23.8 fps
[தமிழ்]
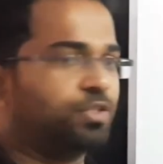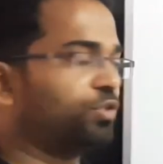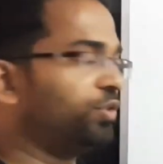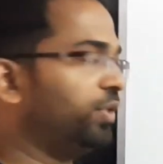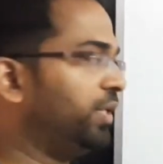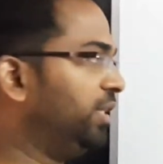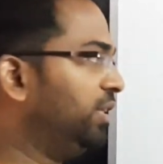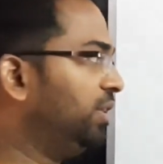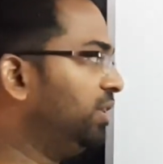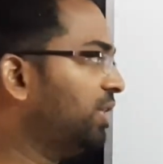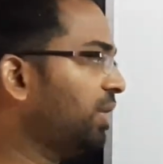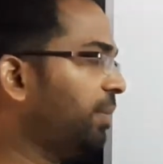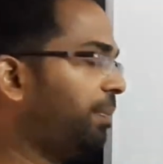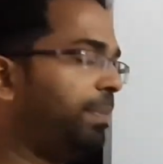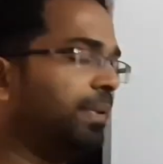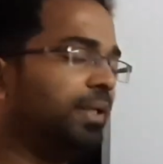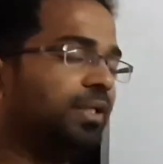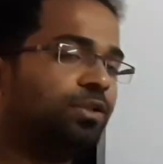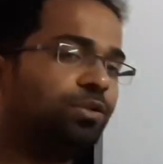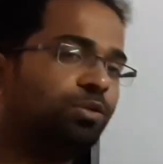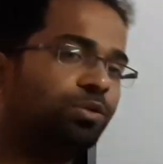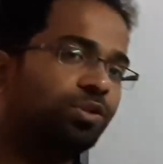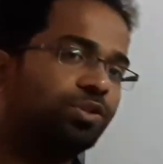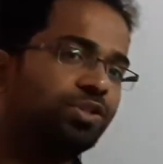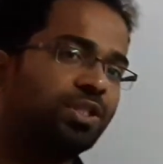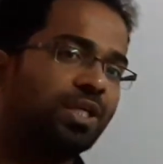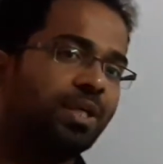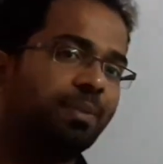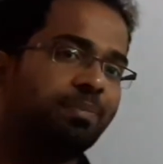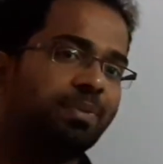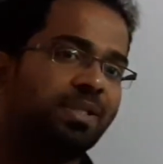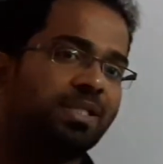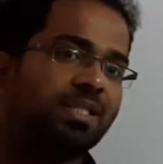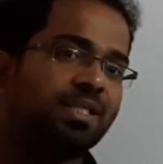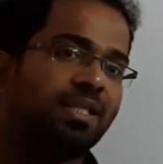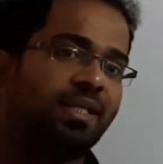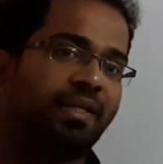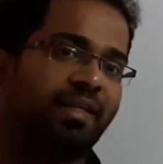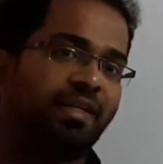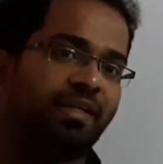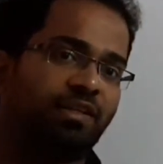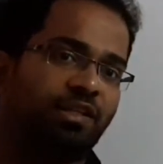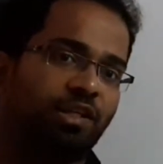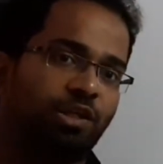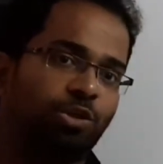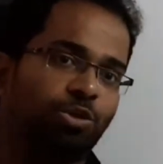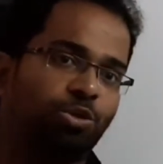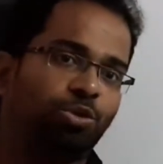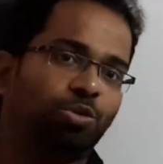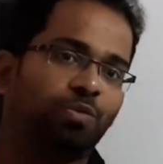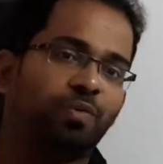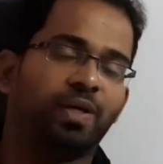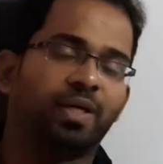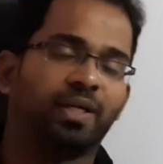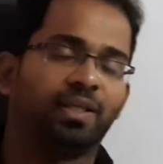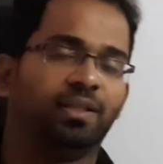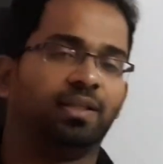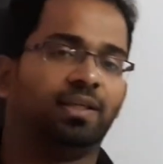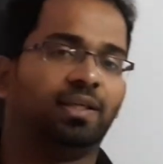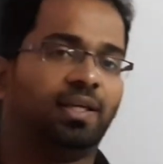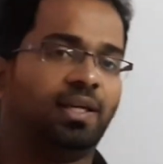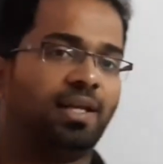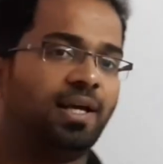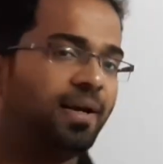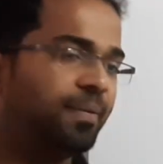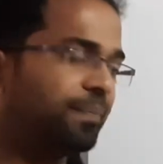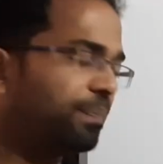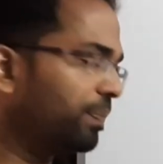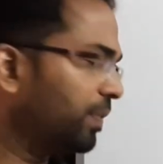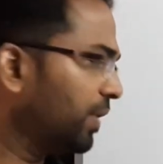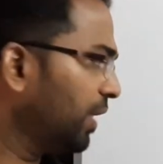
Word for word: ஸோ இந்த பதினோரு சாப்டர்ஸை நீங்கள் தரோவாக இருந்தீங்கன்னா